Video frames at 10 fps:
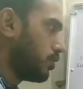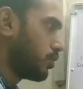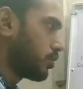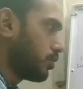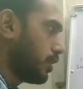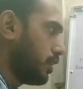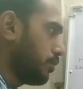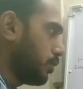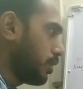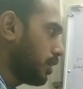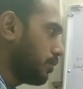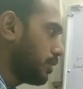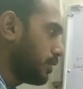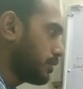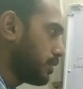और तो एन पोल कहा
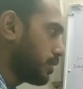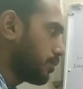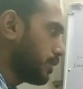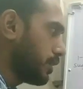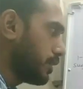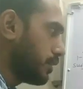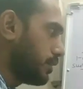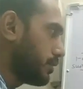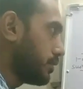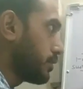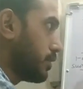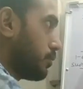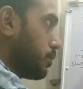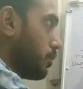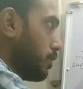बना स्टेटर पे दिस इज एन
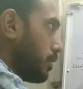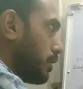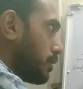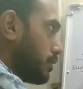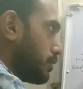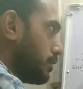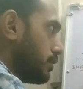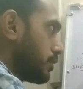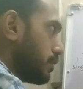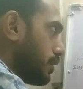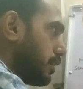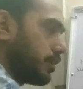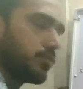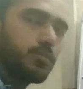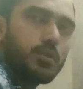पोल एंड दिस इज
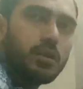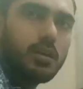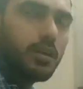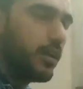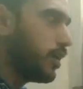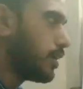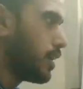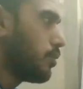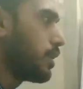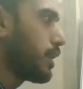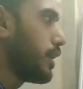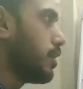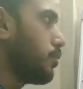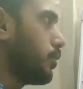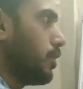एस पोल यहां बन गया
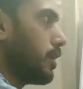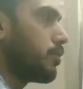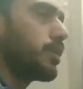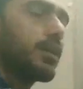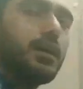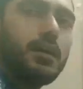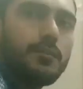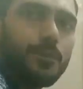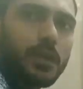एन पोल यहां बन गया